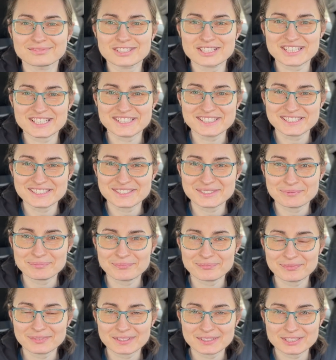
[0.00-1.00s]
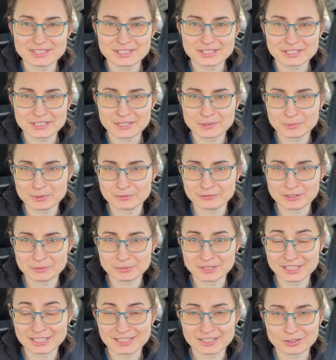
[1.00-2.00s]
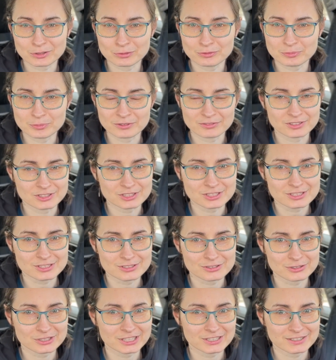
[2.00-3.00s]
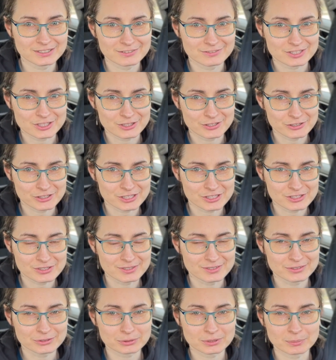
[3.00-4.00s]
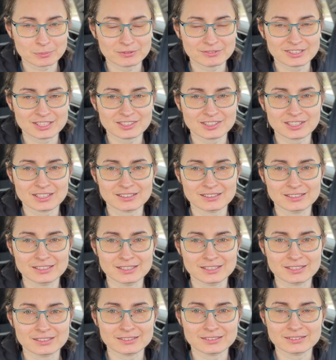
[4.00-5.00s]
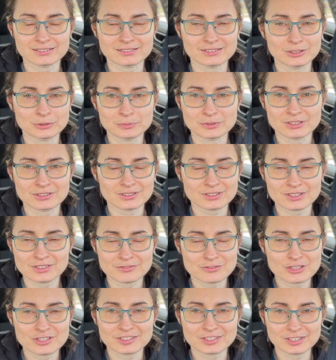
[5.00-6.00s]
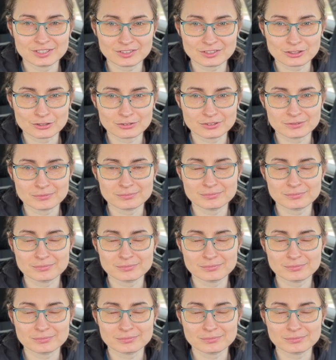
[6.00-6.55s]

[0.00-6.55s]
Cześć! Dziś chciałabym Wam kilka słów powiedzieć o jednej ważnej rzeczy, która powraca e, do mnie ze wszystkich stron.